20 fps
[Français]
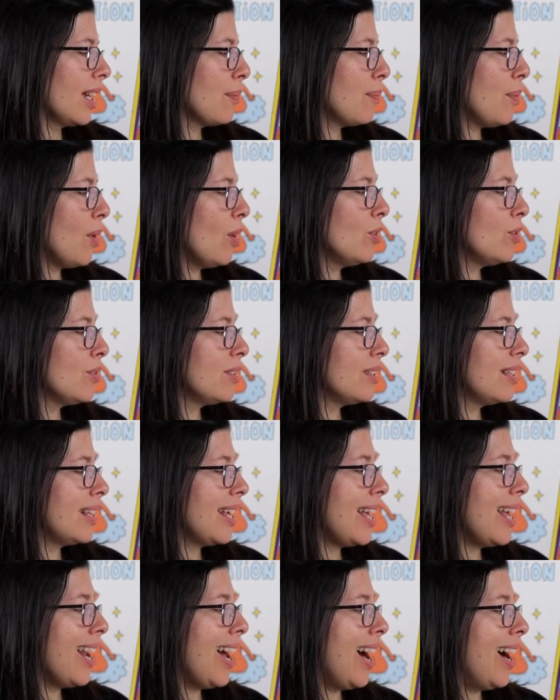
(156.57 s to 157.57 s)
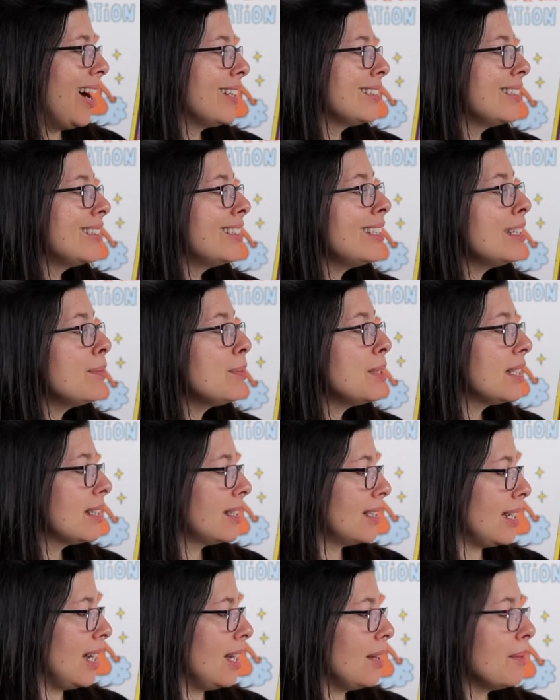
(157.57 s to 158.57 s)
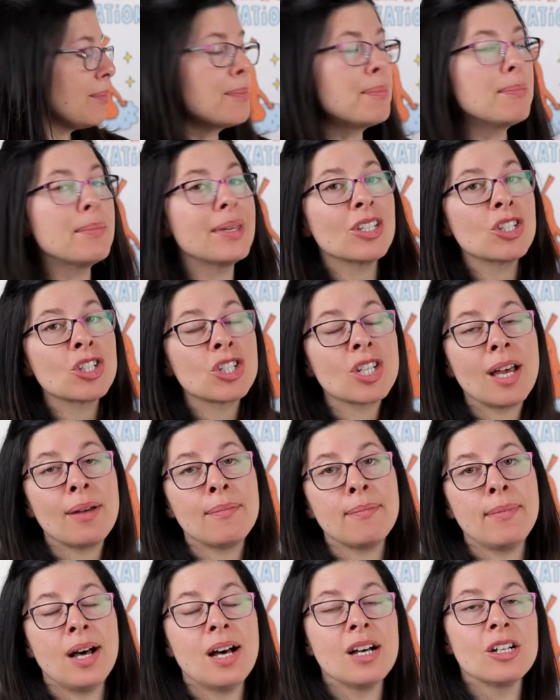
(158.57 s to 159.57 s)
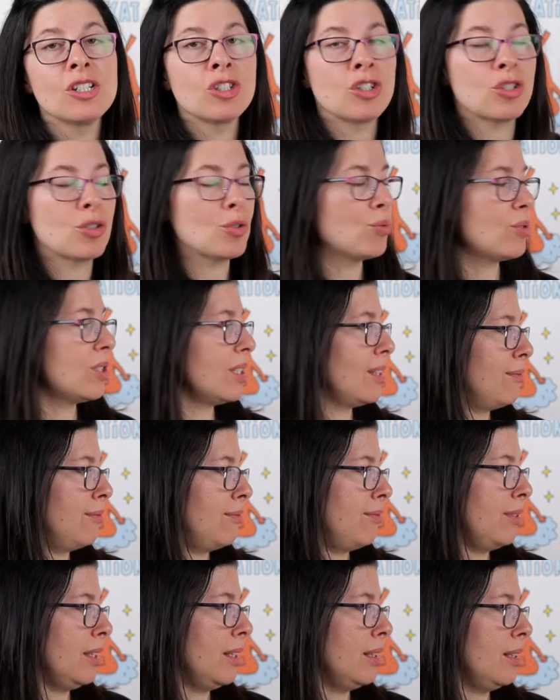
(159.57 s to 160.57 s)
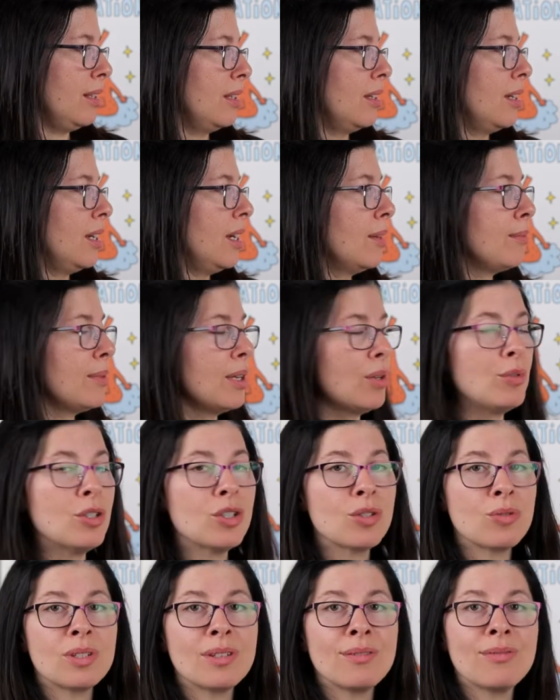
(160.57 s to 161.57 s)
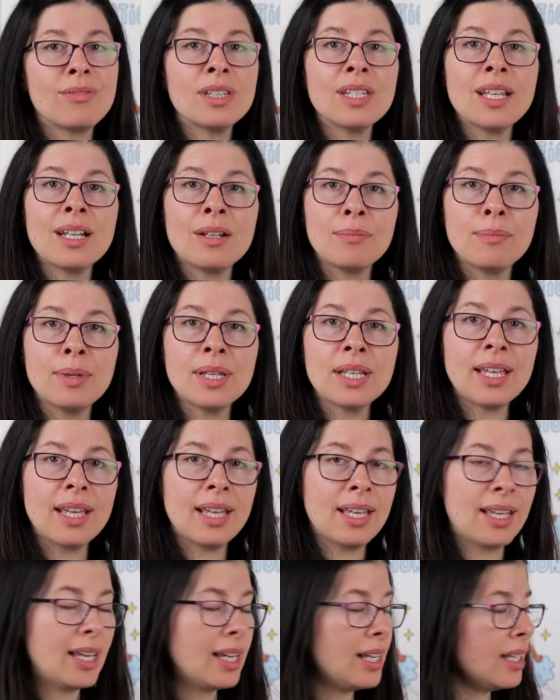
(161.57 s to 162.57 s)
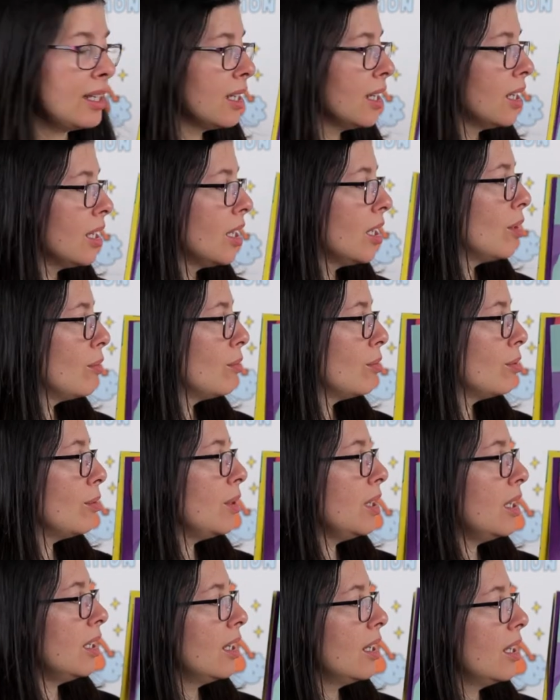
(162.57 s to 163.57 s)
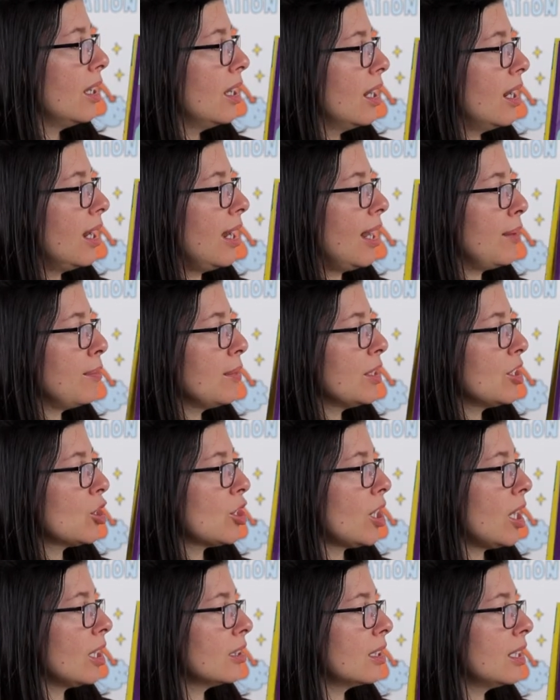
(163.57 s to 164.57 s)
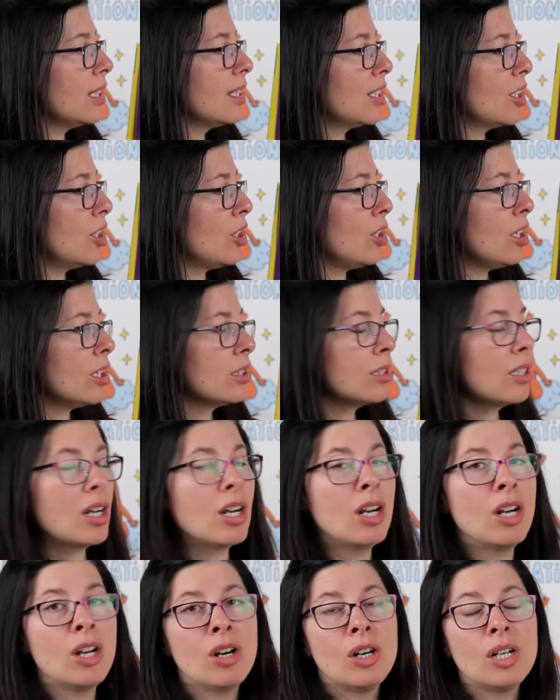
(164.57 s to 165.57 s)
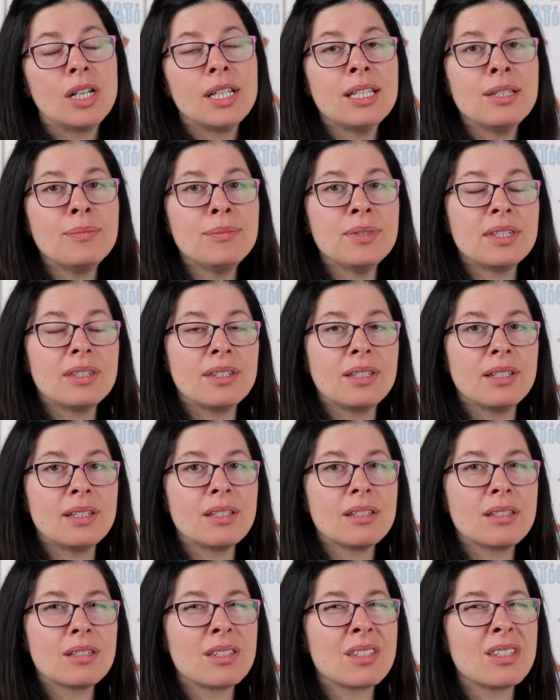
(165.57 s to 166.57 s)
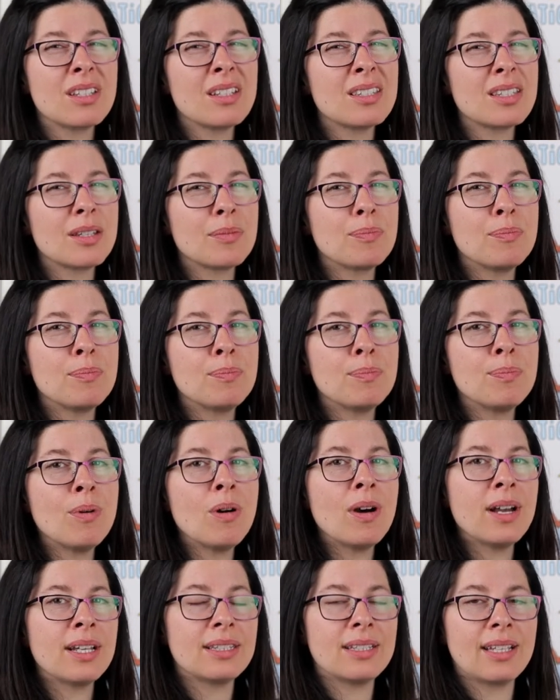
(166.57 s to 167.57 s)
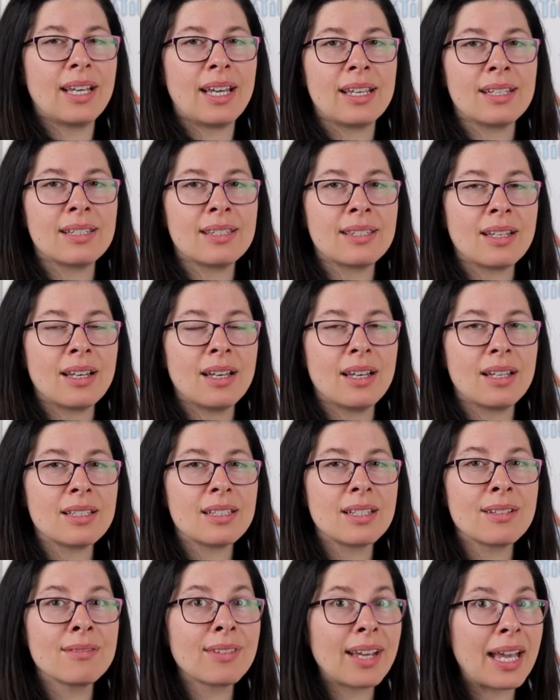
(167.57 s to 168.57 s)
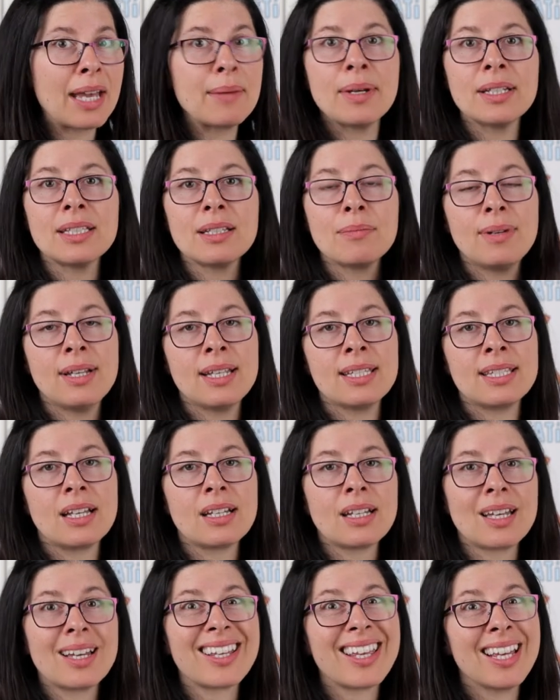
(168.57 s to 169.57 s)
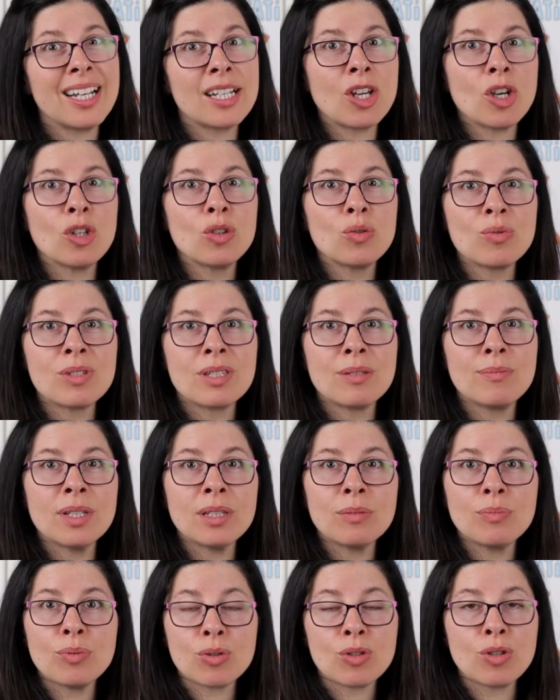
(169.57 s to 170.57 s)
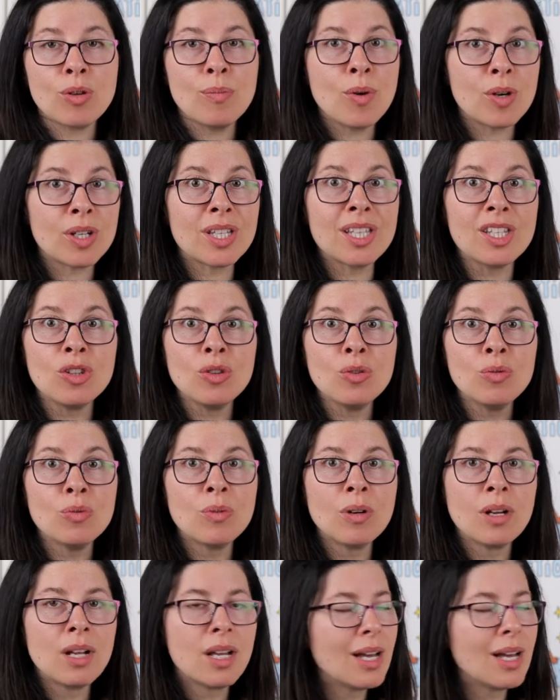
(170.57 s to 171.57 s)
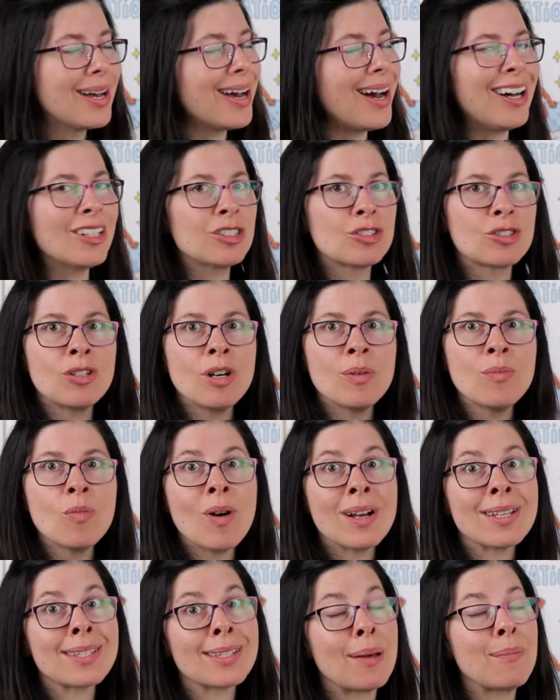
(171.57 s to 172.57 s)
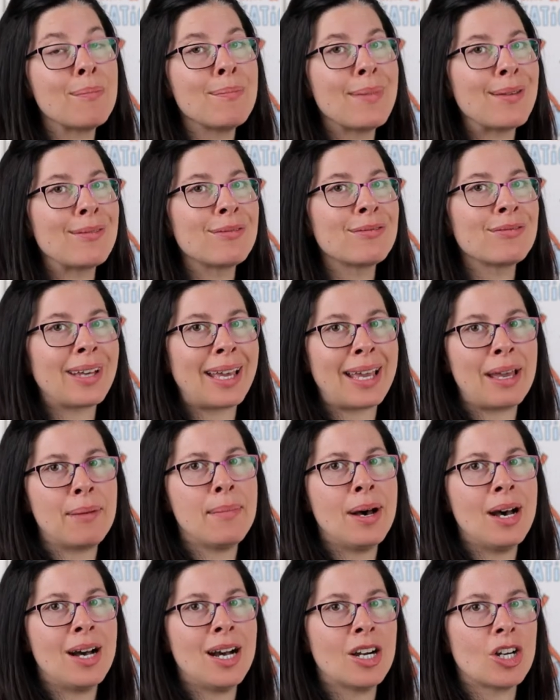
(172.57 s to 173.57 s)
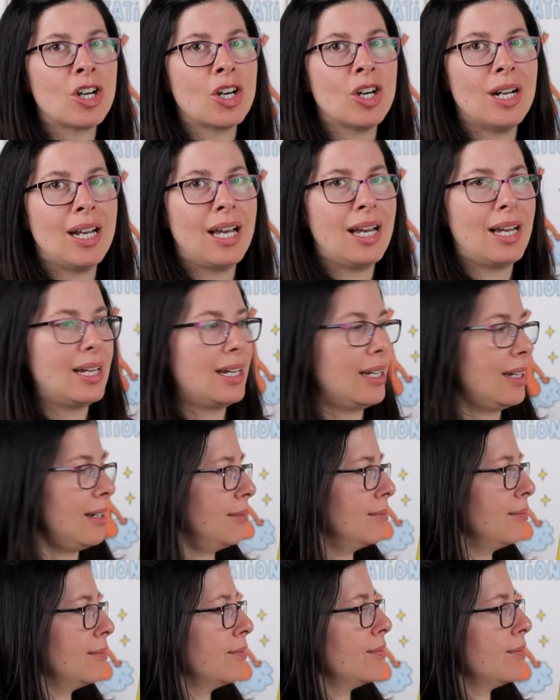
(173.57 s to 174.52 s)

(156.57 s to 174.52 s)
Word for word: répond l'une d'elles en imitant méchamment Joséphine. Ah ben oui, Joséphine, elle bégayait, puis la méchante licorne l'a imitée. Ça, c'est pas intéressant. C'est vraiment déplaisant quand quelqu'un nous imite pour se moquer de nous. En tout cas, moi, ça me met vraiment en colère.